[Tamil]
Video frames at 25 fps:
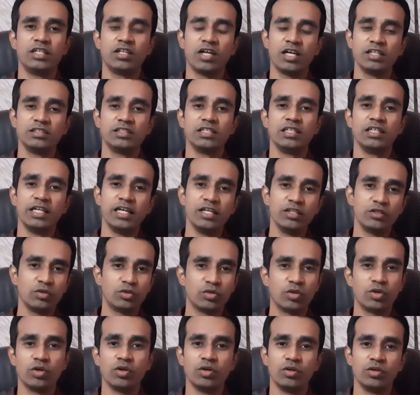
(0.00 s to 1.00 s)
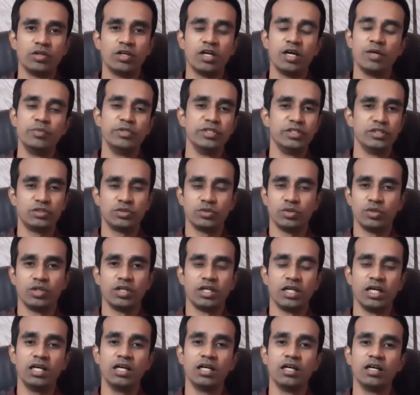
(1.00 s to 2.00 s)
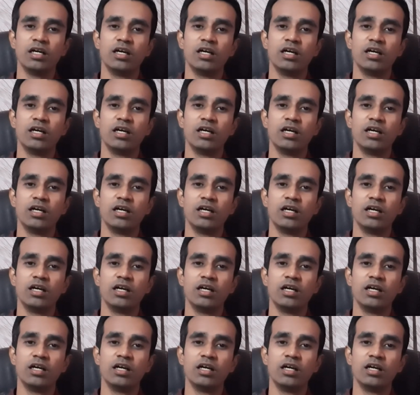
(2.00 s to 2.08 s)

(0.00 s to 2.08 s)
டான்சில் எடுத்துட்டோம் அப்படின்னு சொன்னால்